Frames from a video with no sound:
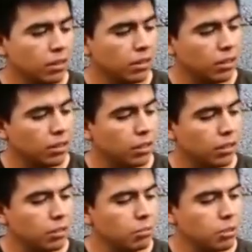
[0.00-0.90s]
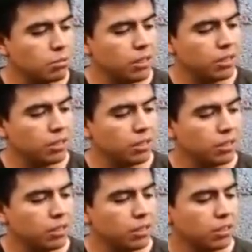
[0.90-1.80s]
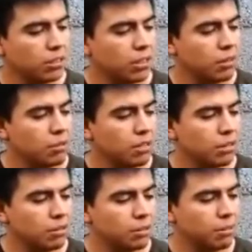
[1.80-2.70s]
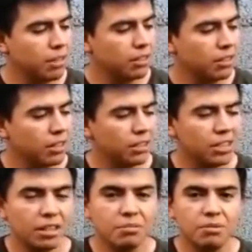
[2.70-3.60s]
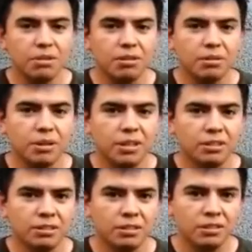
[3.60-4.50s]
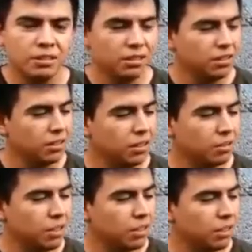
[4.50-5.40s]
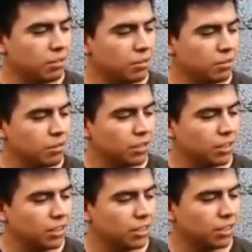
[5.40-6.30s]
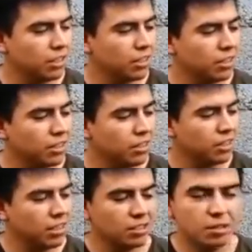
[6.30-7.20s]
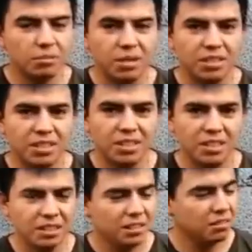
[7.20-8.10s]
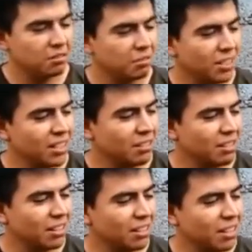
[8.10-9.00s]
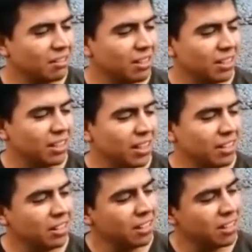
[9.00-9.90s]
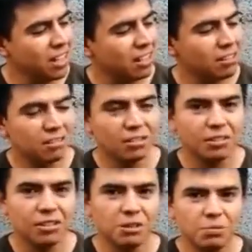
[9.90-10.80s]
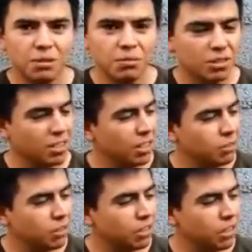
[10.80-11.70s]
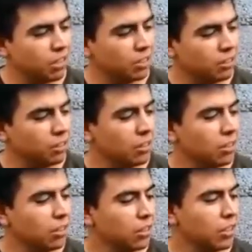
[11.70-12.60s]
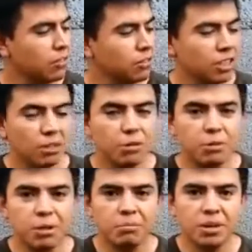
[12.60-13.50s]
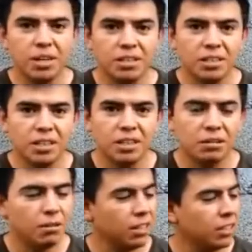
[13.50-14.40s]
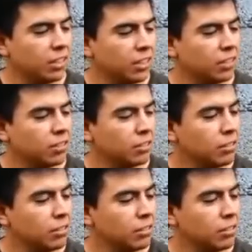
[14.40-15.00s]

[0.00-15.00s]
Eh, pues miren, nada más estamos esperando que llegue un poco de viento y vean cómo funciona. A mí me parece que es algo, algo genial, algo con lo que nos podemos estar divirtiendo que funciona muy bien para esta cuarentena, ¿no?